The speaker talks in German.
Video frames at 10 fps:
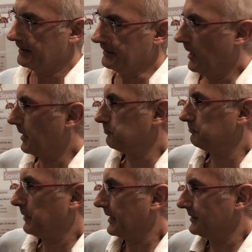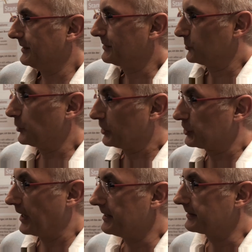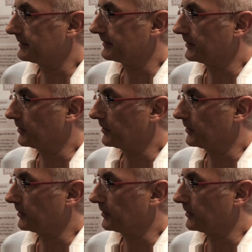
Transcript: Ja, Paradies zu gestalten.